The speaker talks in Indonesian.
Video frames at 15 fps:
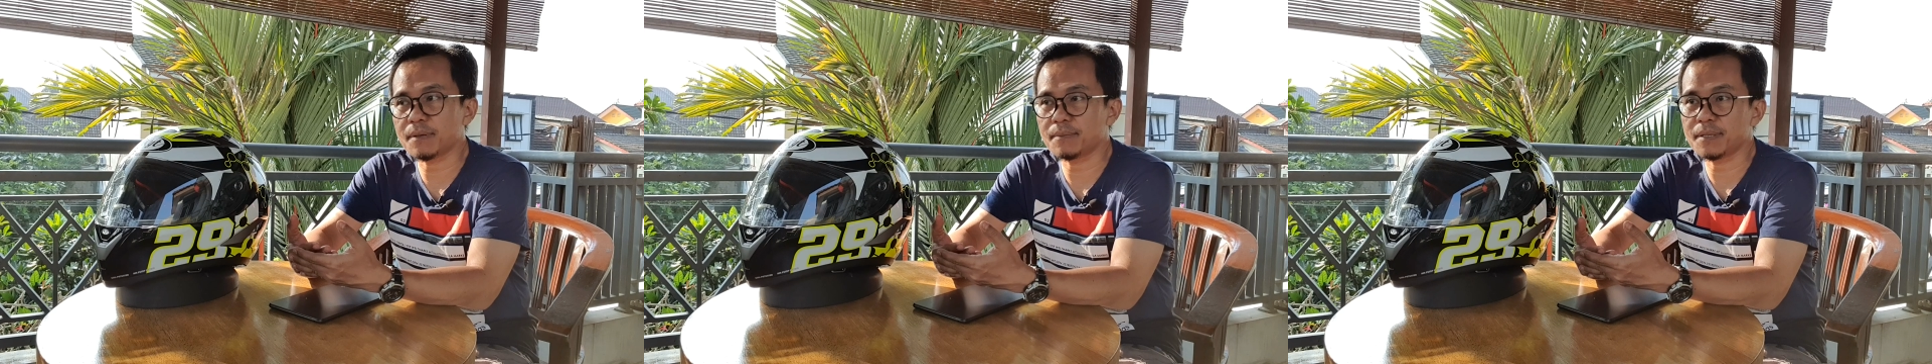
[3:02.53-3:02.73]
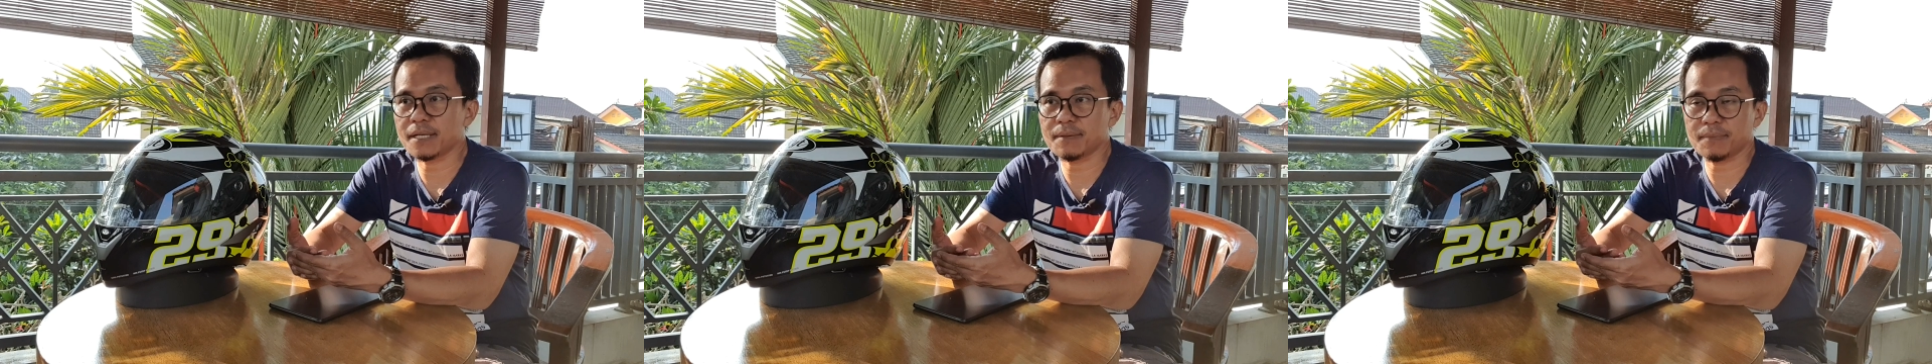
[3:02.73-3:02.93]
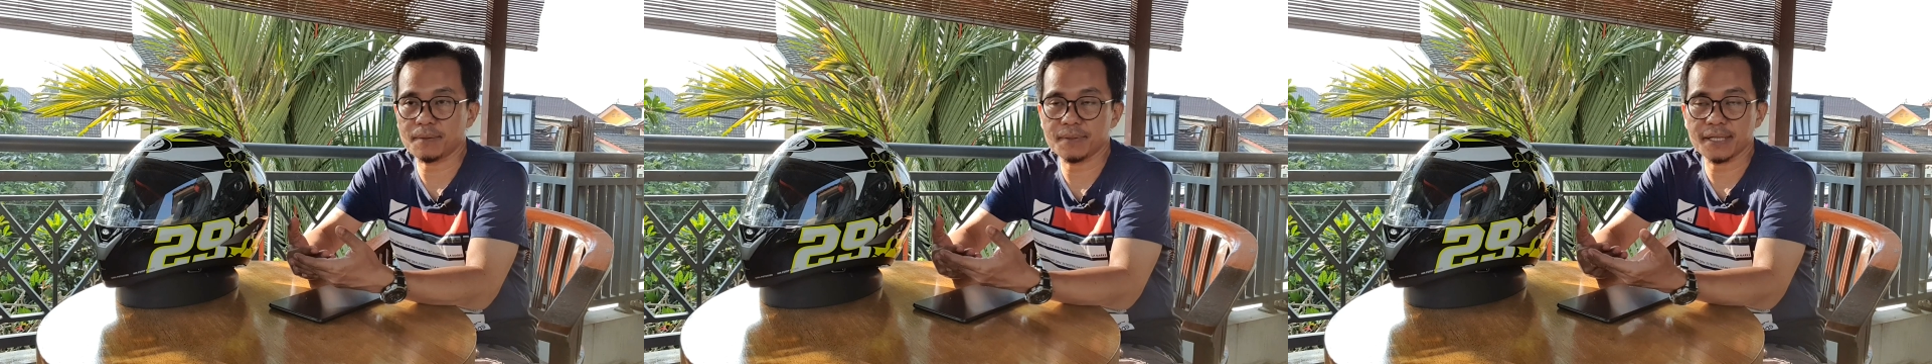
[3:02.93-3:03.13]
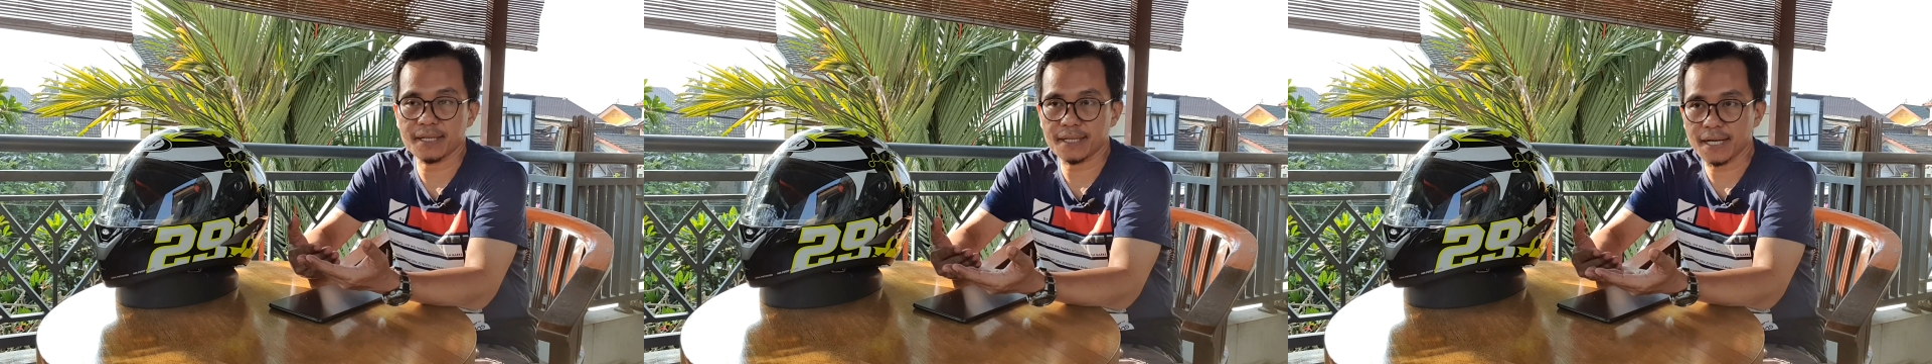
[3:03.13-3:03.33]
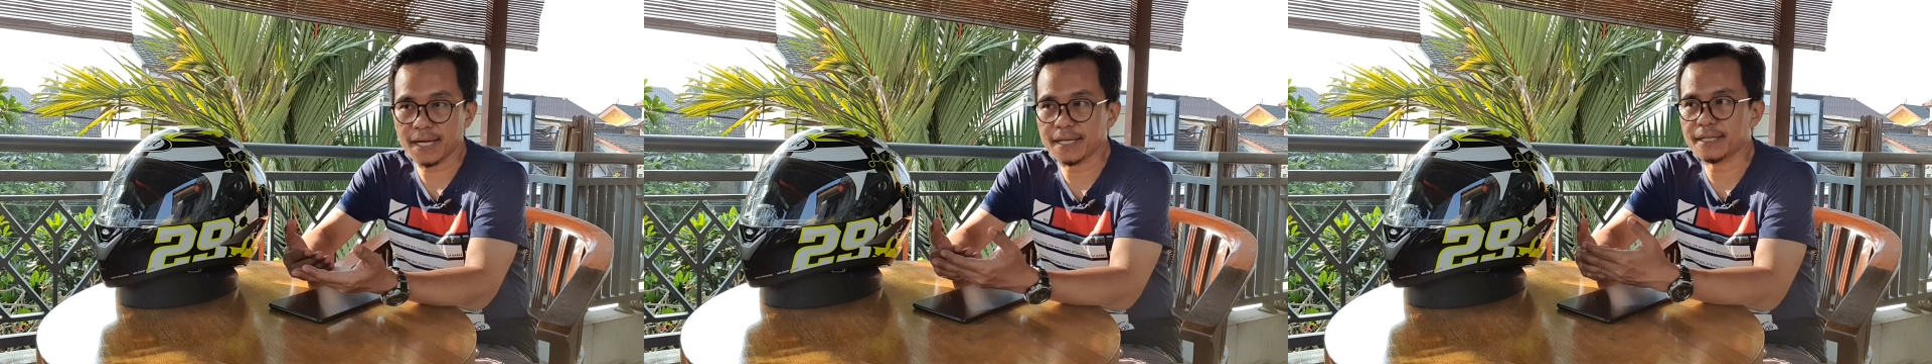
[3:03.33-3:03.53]

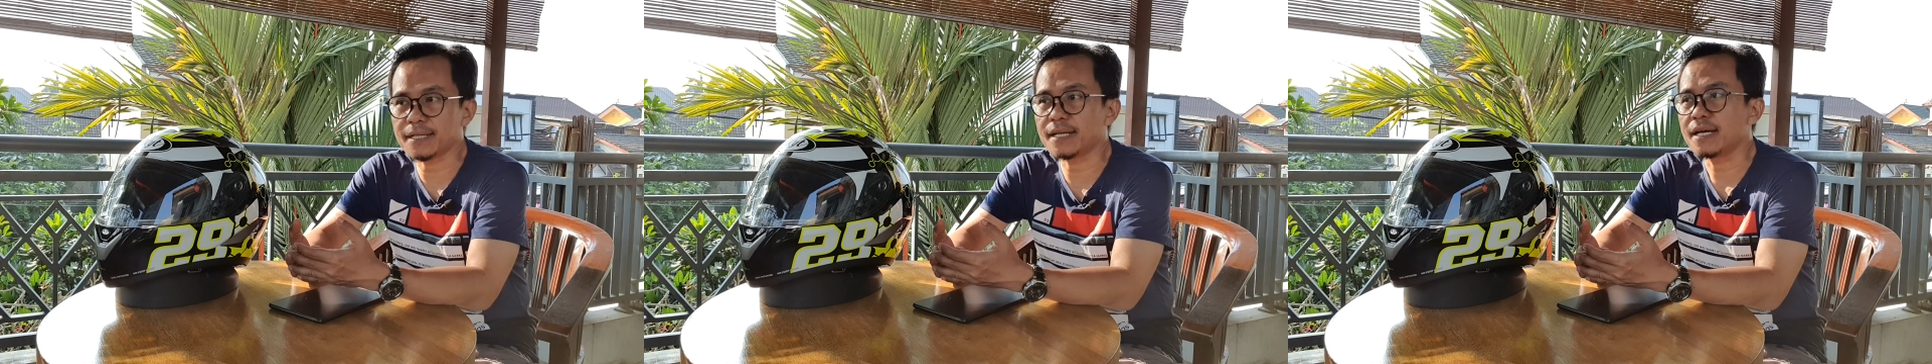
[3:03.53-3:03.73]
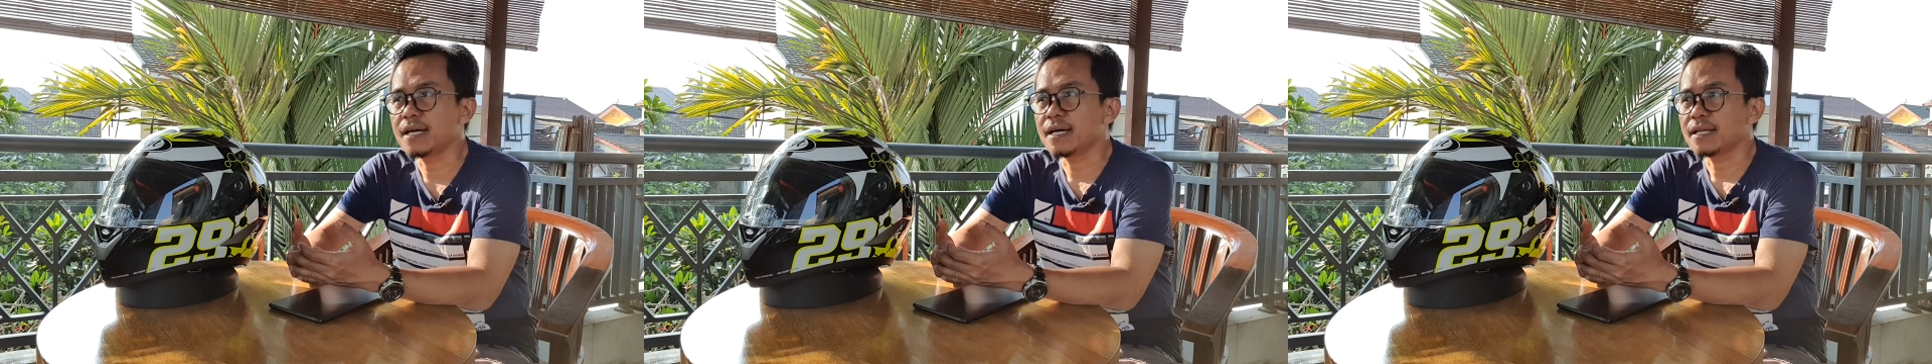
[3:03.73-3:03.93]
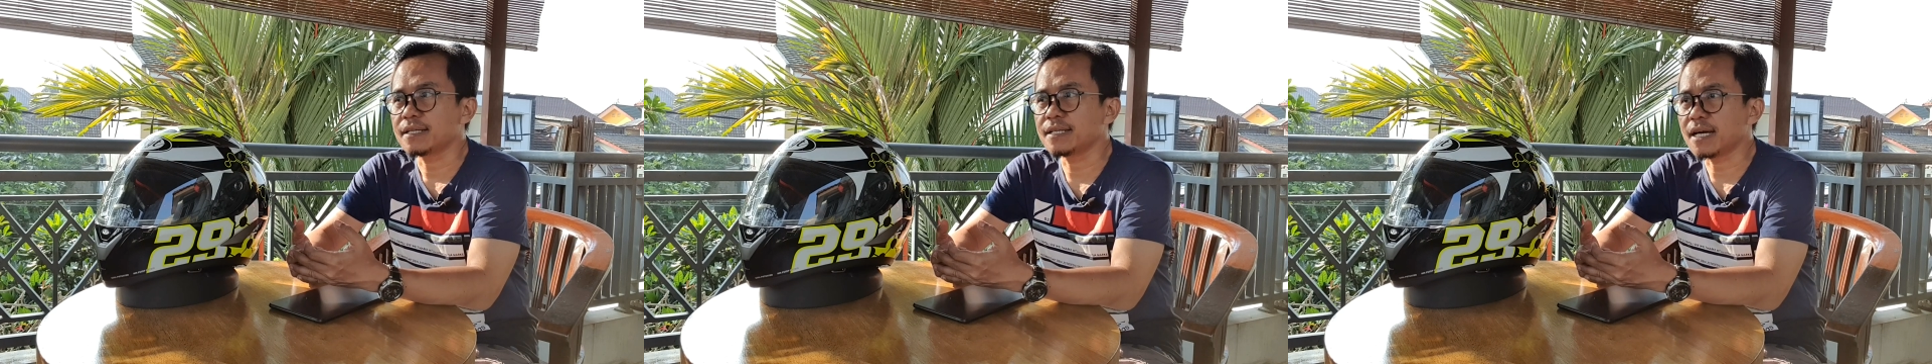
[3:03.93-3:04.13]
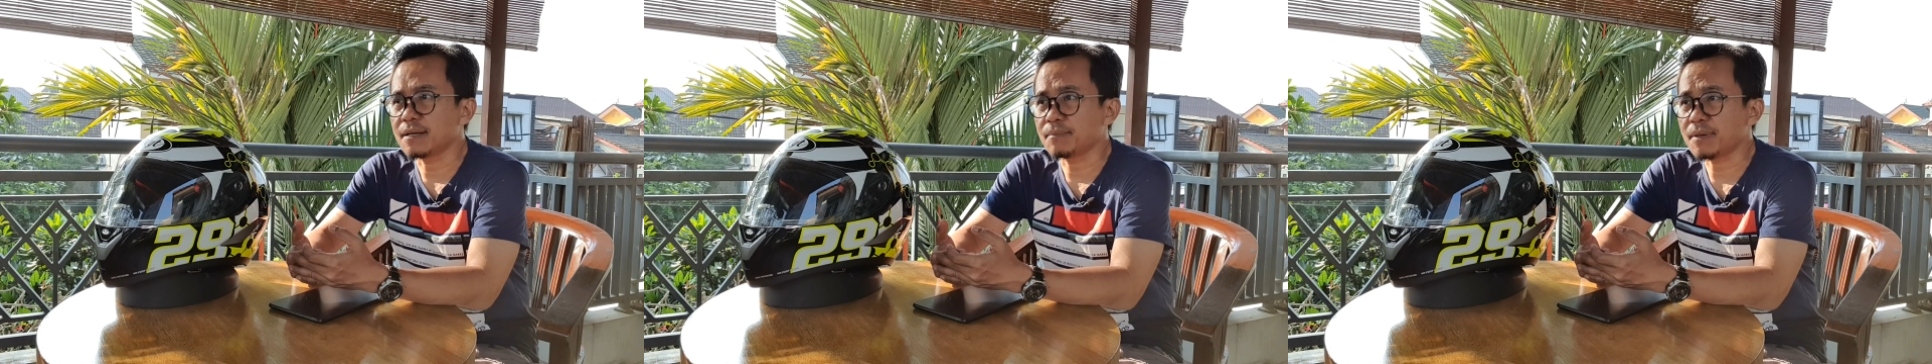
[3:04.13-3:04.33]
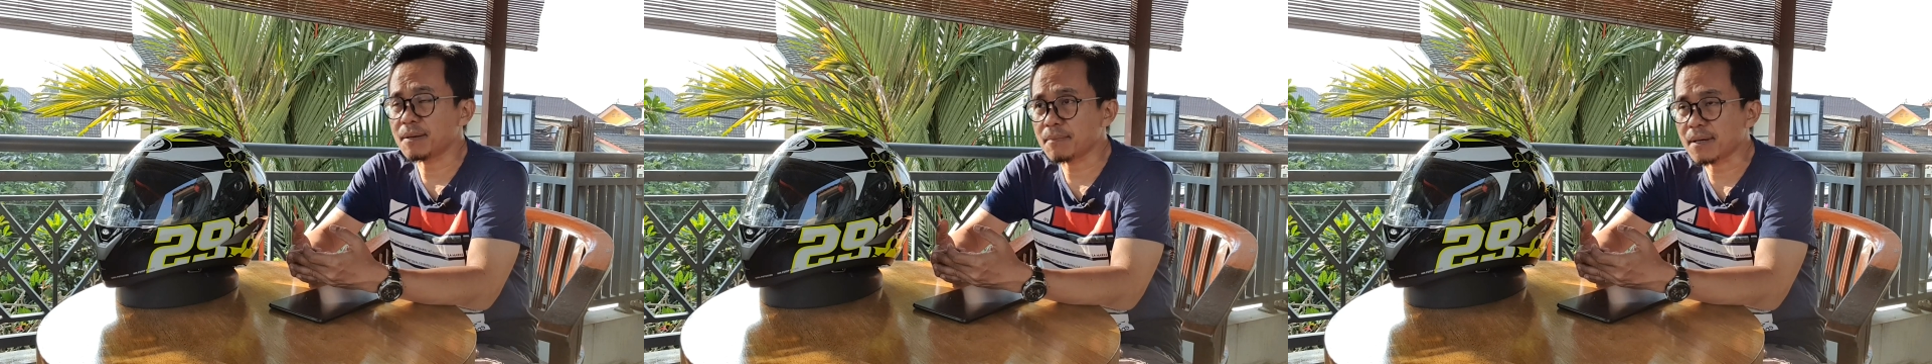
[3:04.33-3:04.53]
pabrikan-pabrikan lain
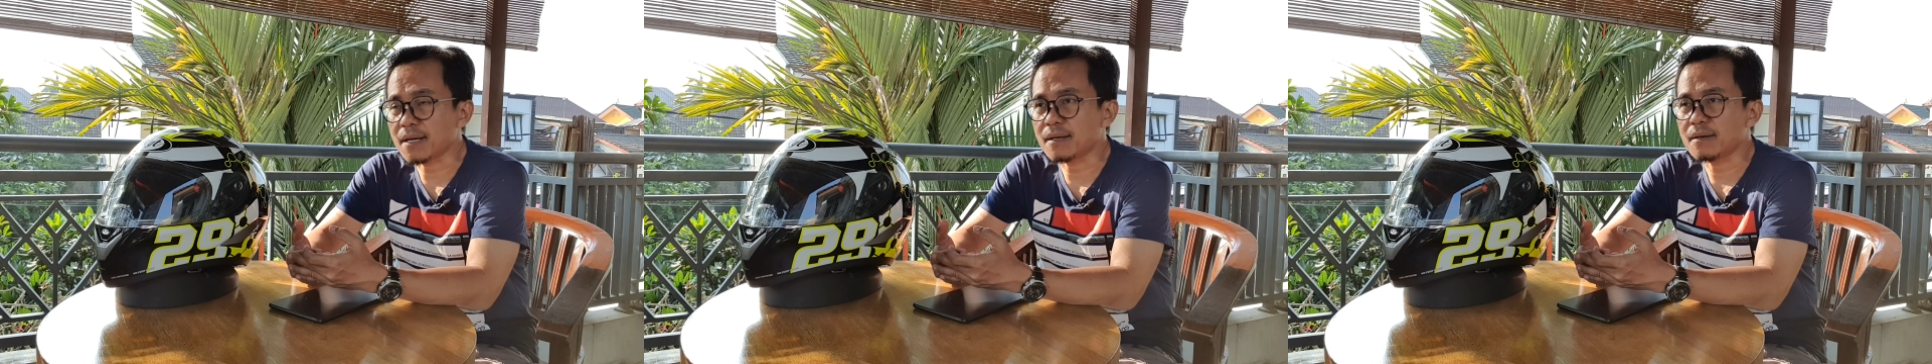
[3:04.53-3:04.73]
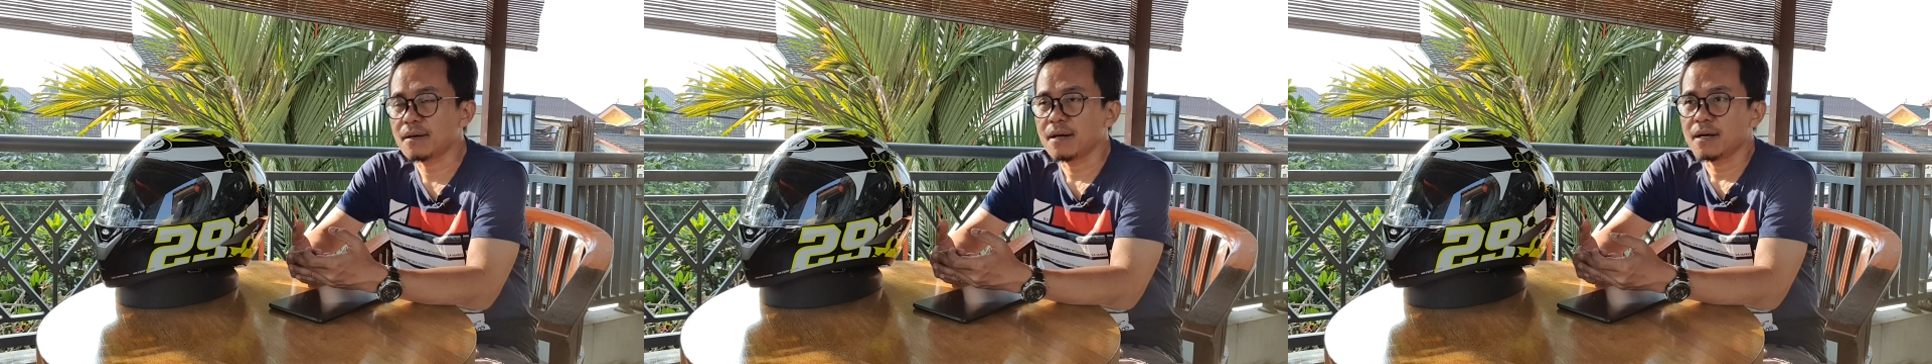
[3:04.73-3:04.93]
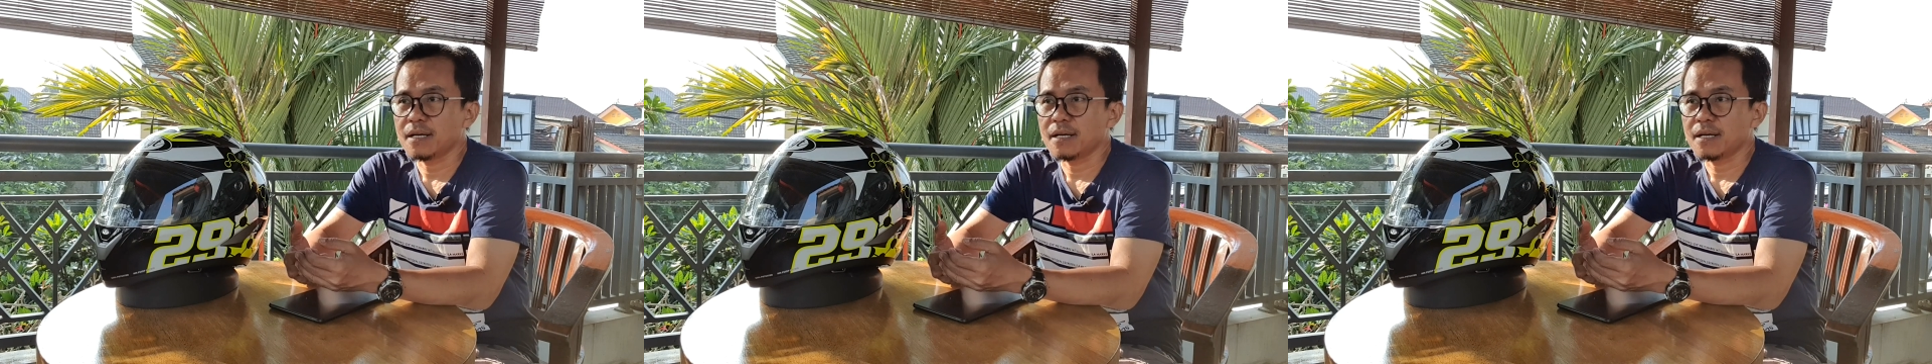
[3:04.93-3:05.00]
dan memang